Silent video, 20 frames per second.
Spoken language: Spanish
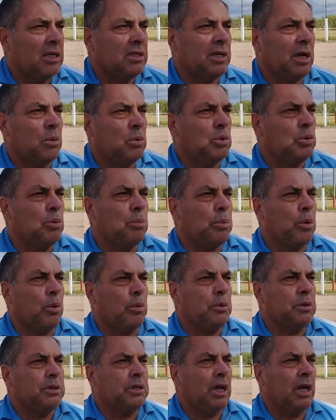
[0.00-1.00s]
el segundo
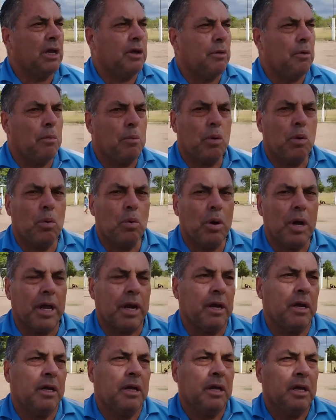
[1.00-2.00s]
provincial que vamos a
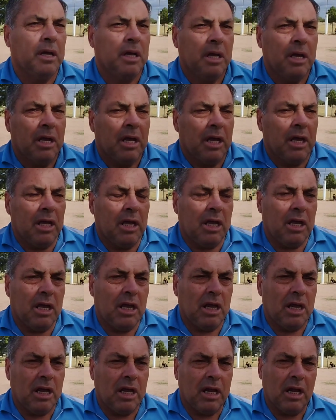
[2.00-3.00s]
jugar.
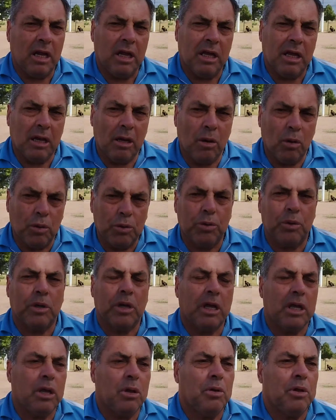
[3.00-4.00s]
Y, lo otro
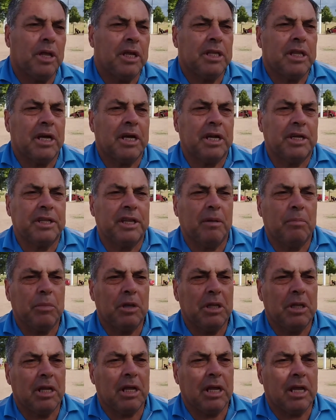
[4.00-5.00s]
que quiero destacar
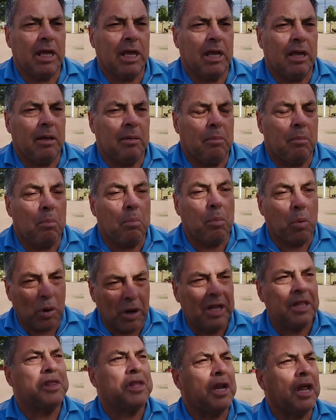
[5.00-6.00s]
también de que
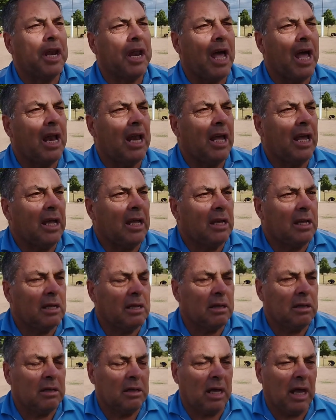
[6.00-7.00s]
por entrar a la
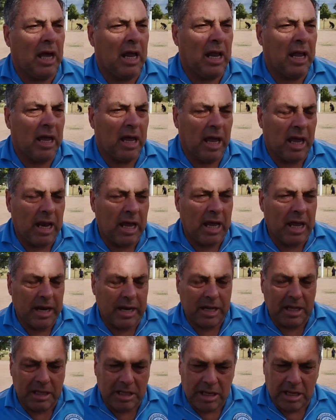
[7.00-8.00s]
a, las
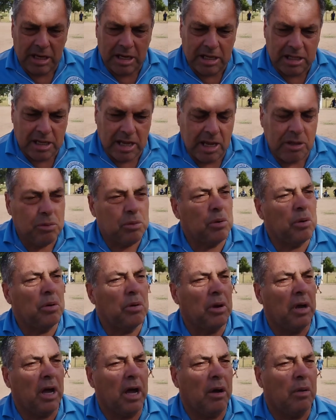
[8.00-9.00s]
Argentinas este
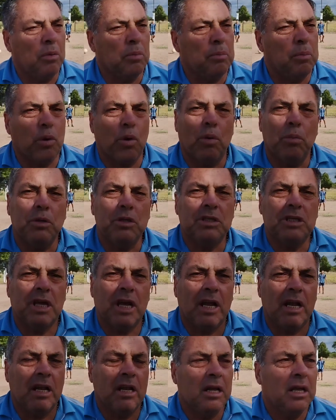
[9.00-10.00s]
año a un
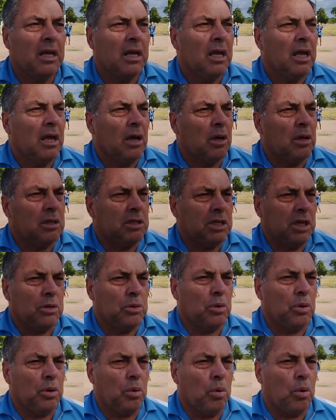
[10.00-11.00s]
provincial,
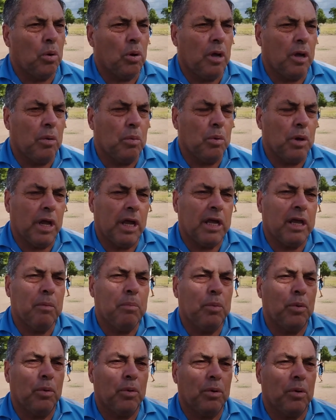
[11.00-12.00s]
siendo eh, un
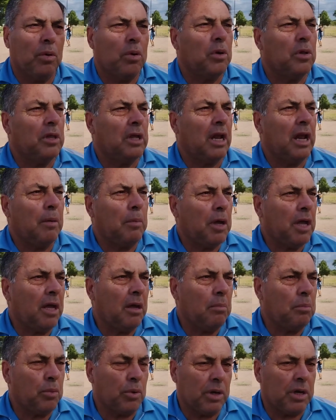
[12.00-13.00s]
equipo de la
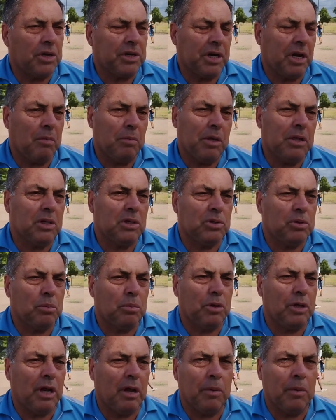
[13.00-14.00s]
B, porque realmente
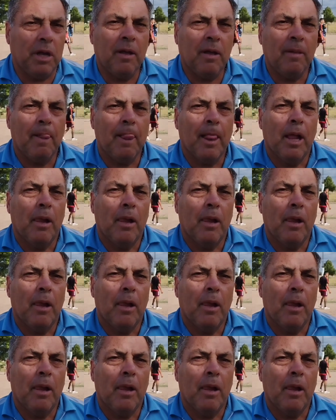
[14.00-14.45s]
somos de la B,